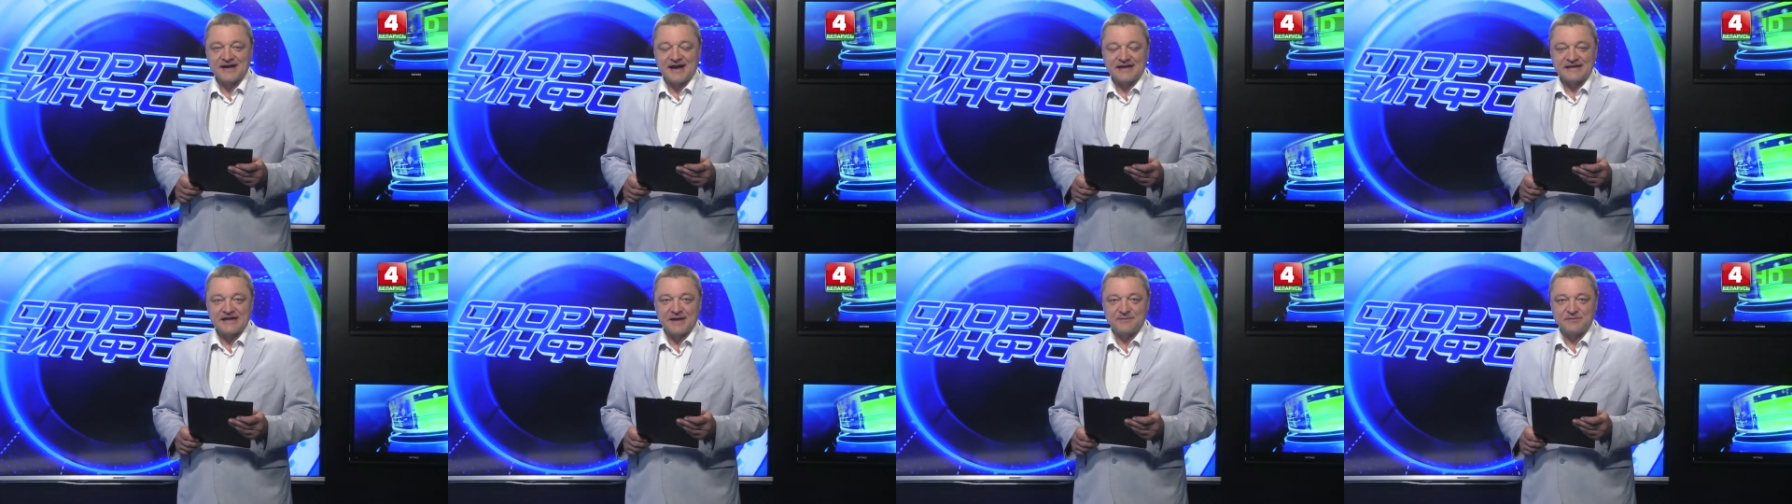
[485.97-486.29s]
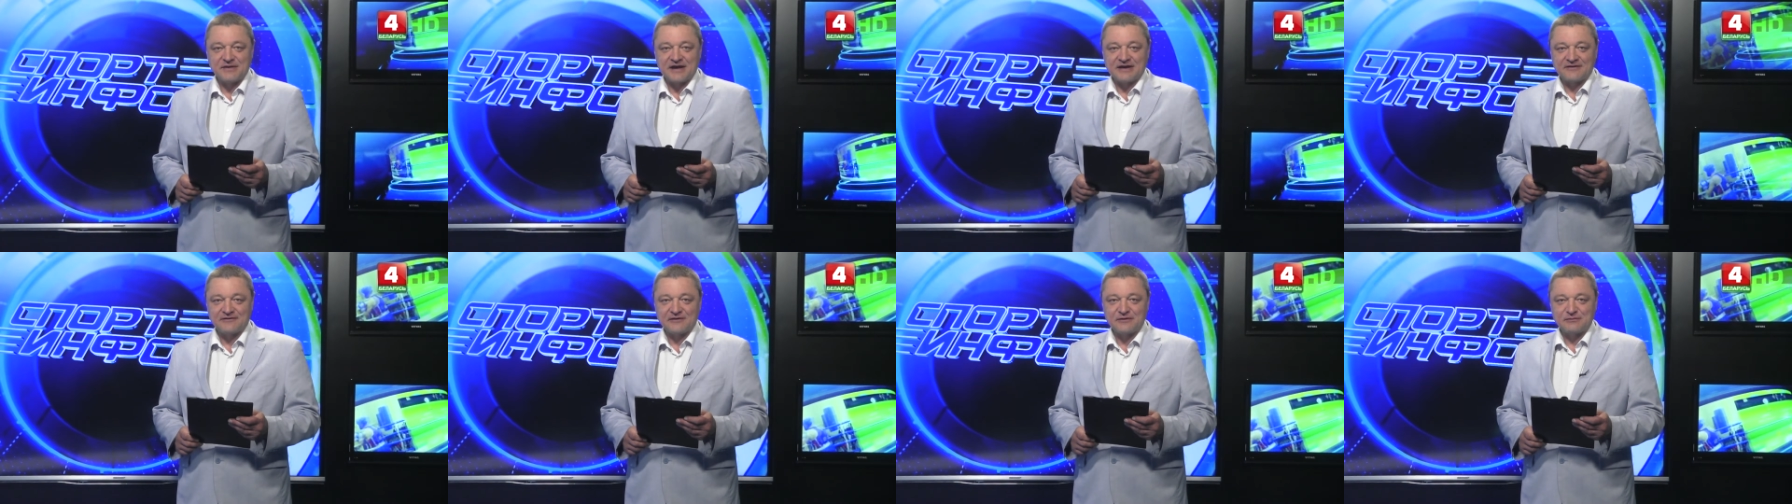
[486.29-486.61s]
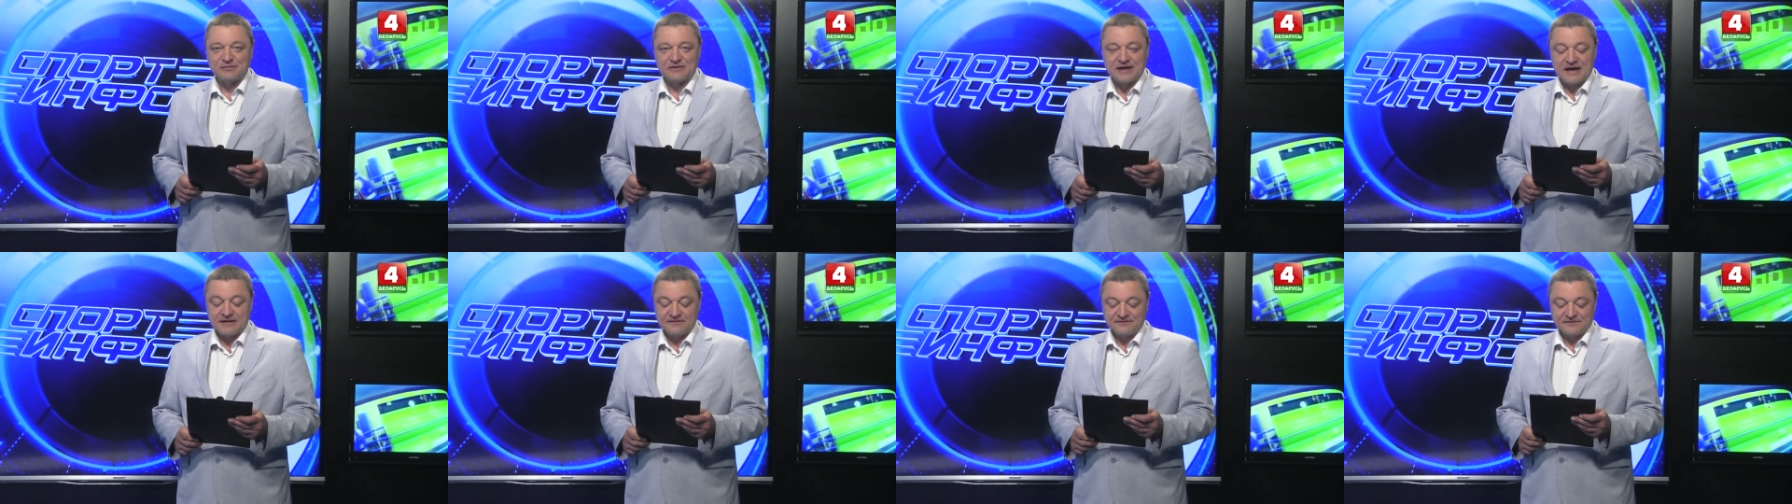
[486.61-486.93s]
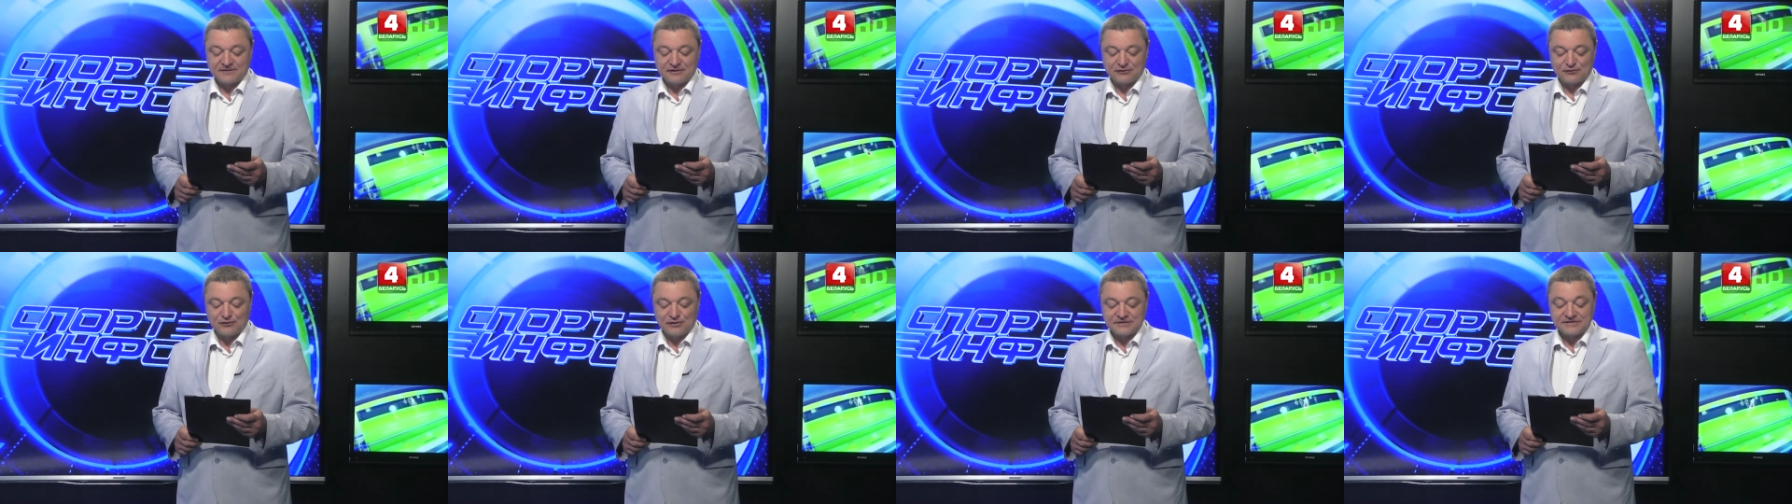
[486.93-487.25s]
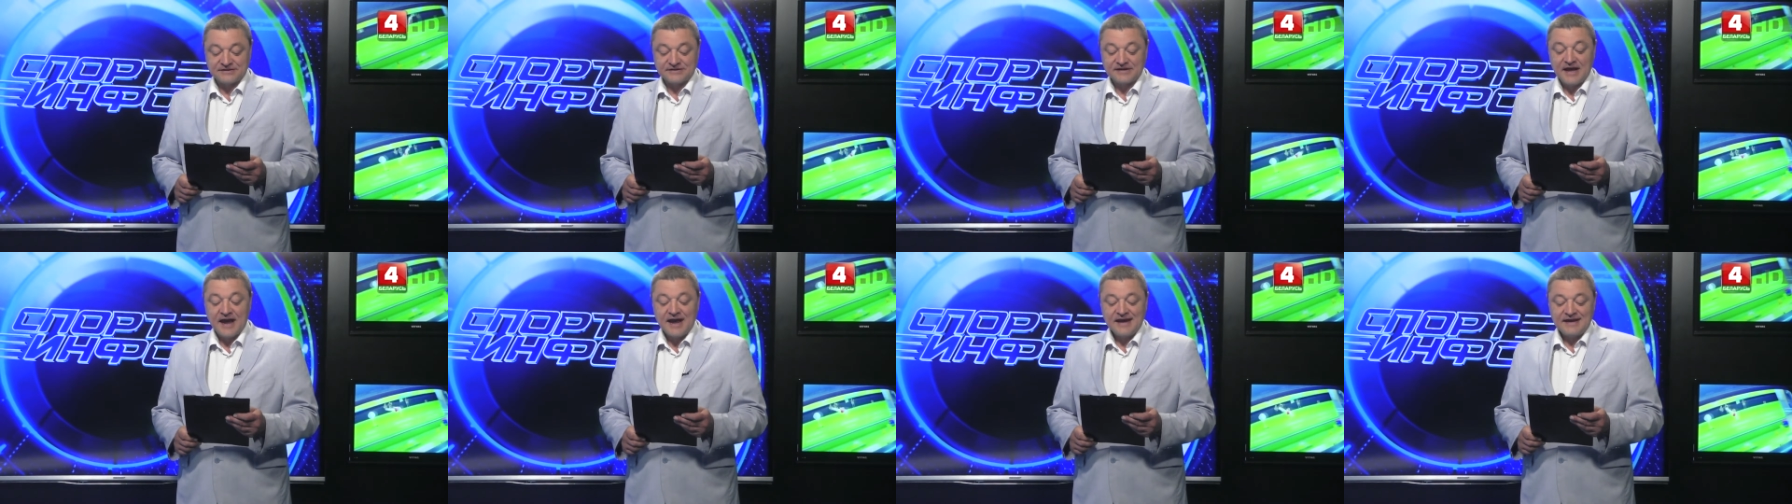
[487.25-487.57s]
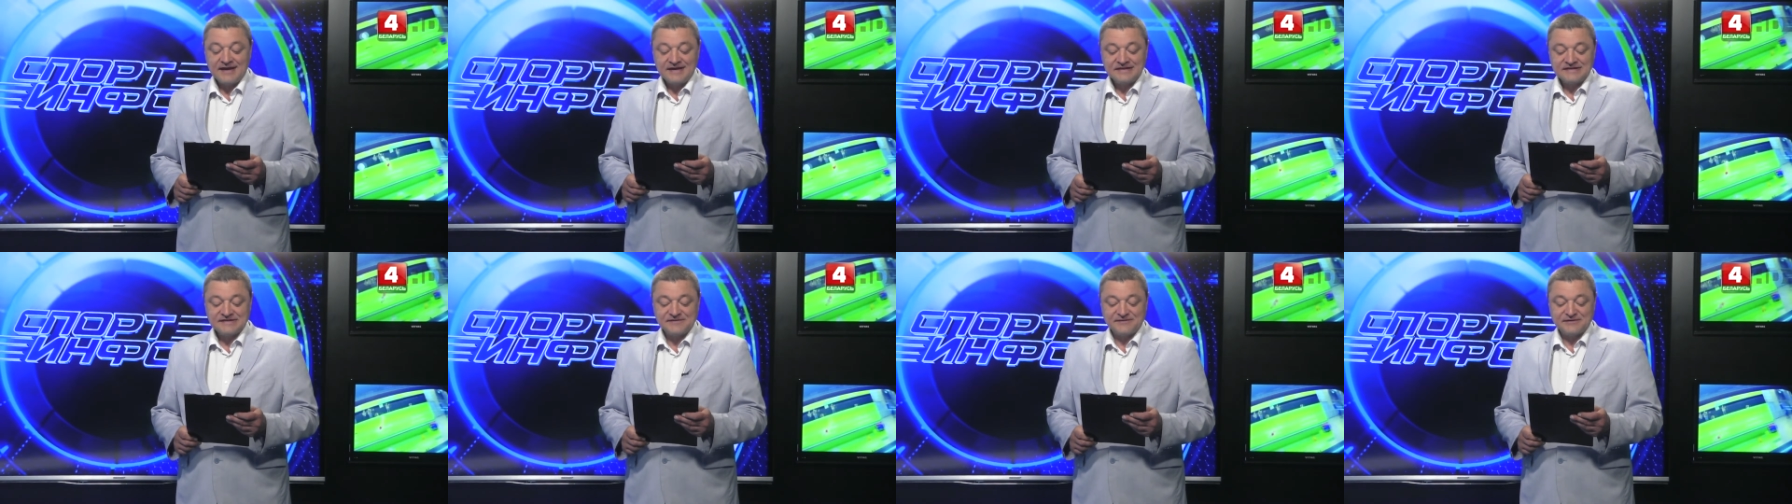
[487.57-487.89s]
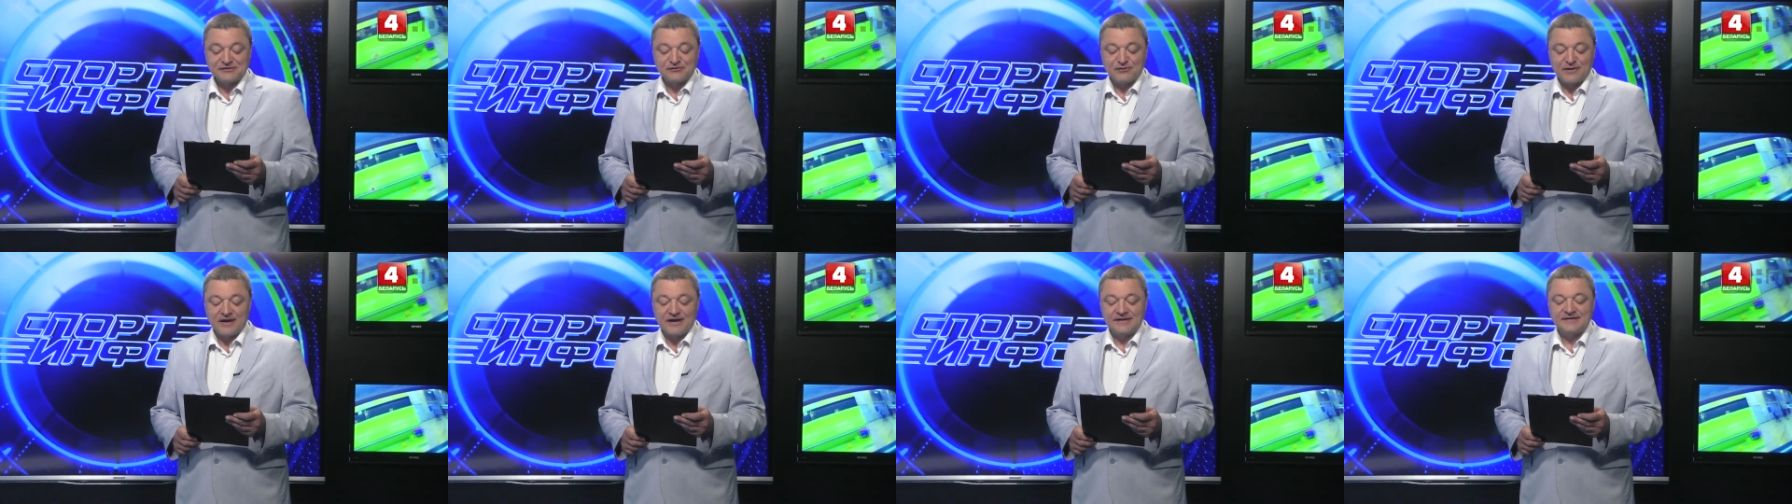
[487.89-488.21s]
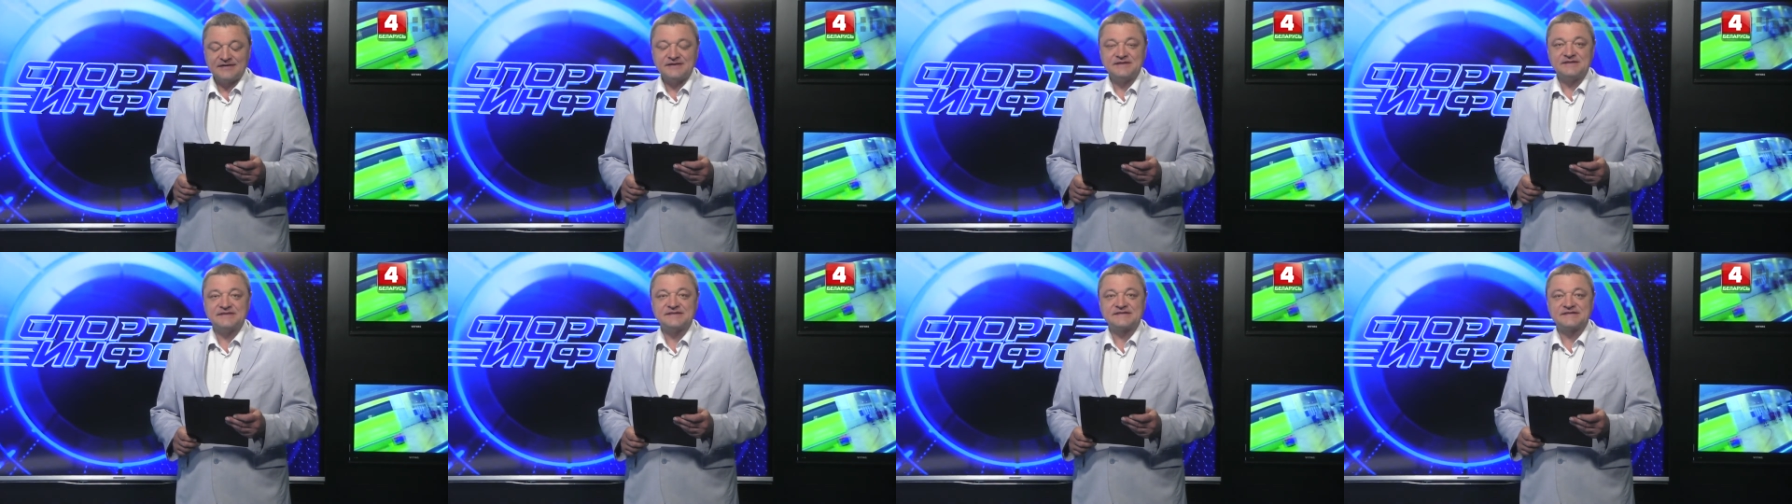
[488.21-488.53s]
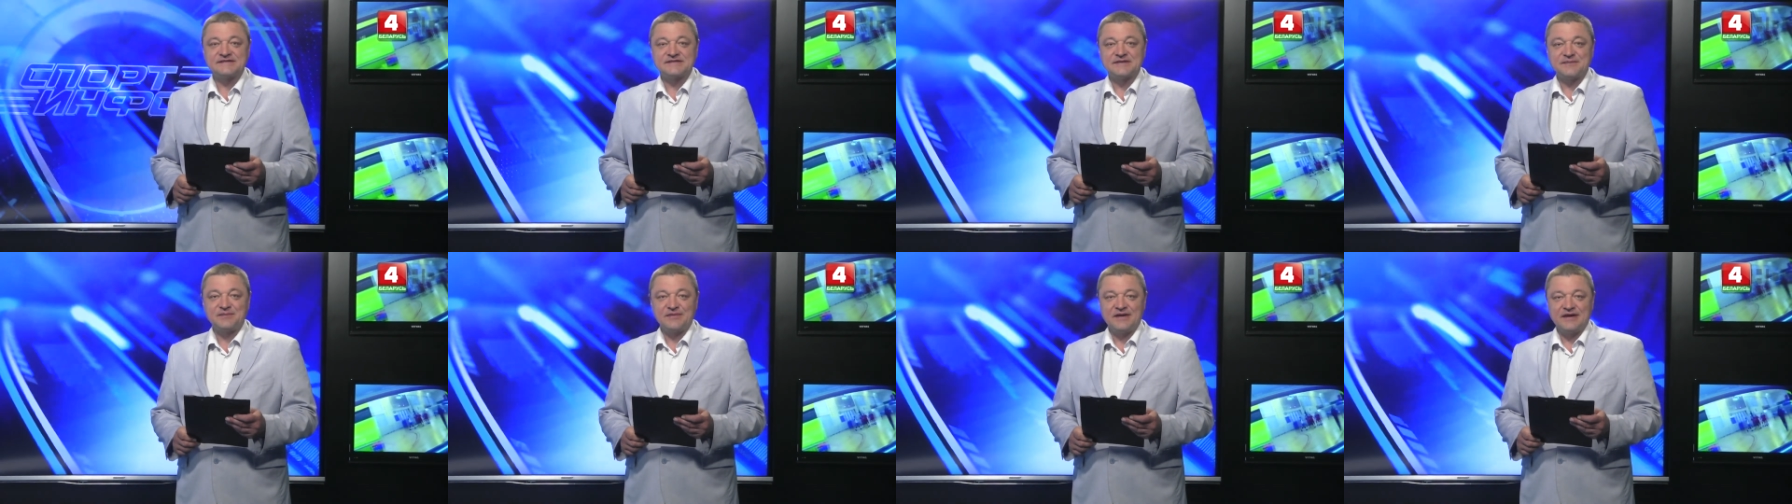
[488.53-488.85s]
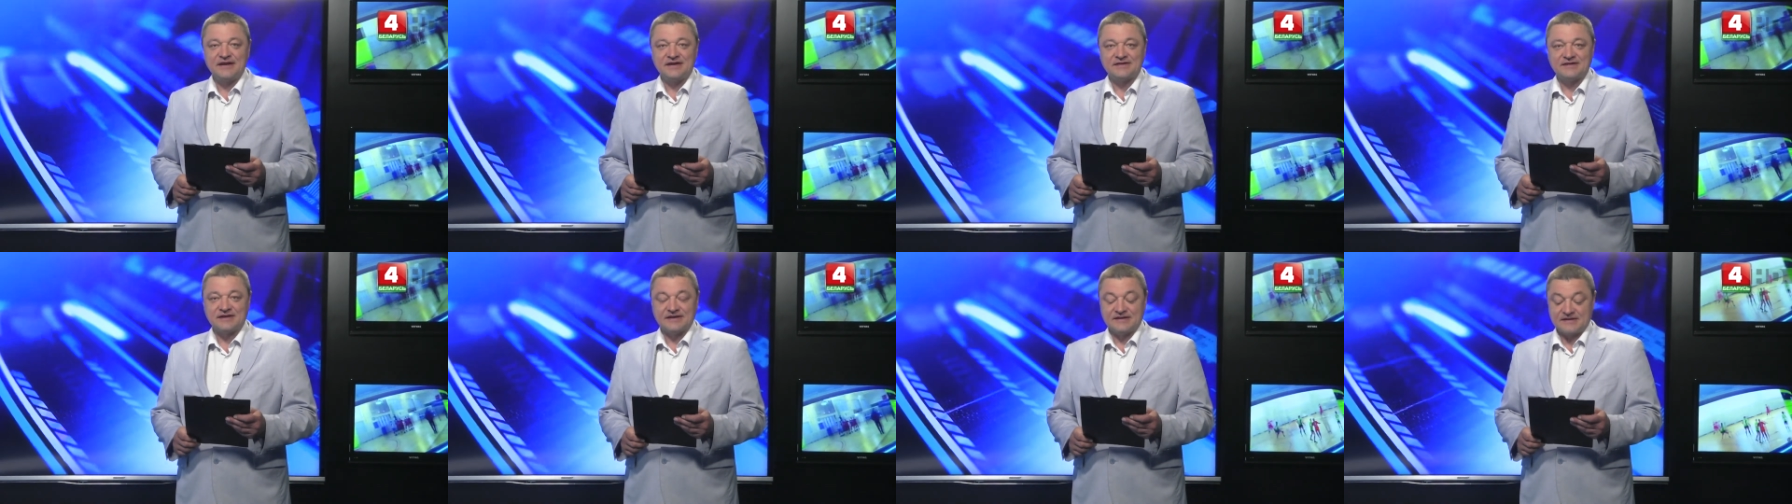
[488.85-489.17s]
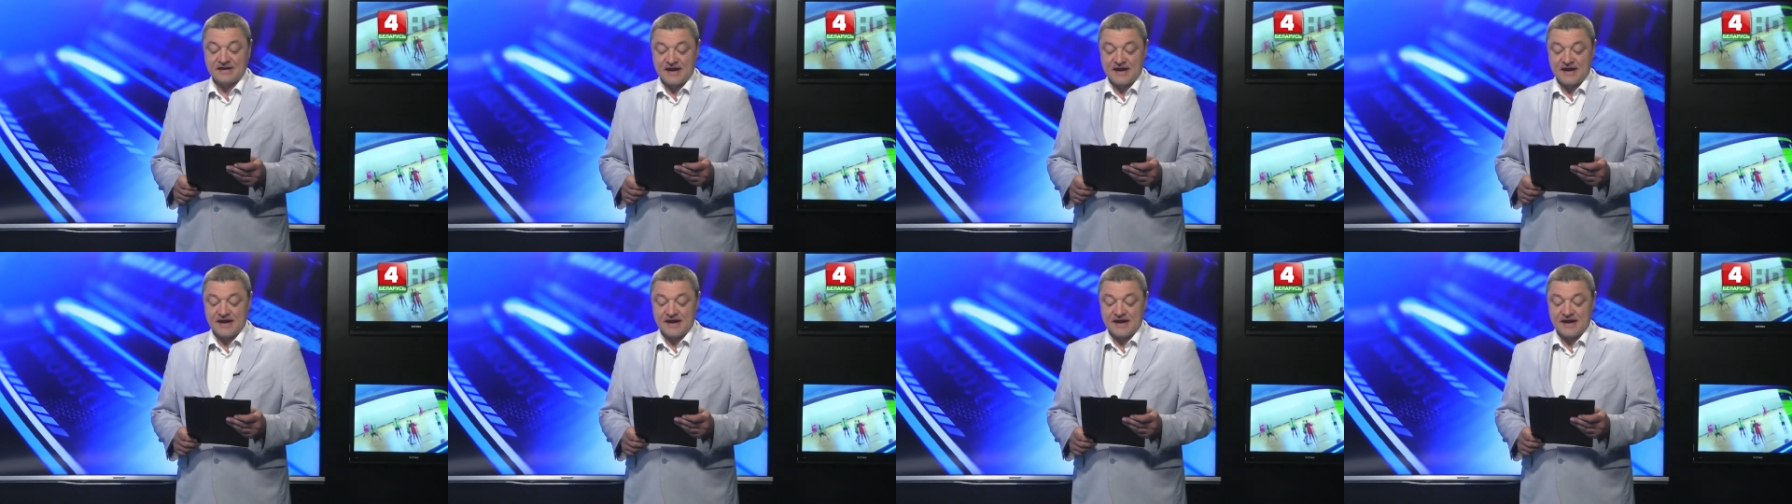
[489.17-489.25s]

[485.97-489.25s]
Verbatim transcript: а на первый план выходят индивидуальные дисциплины.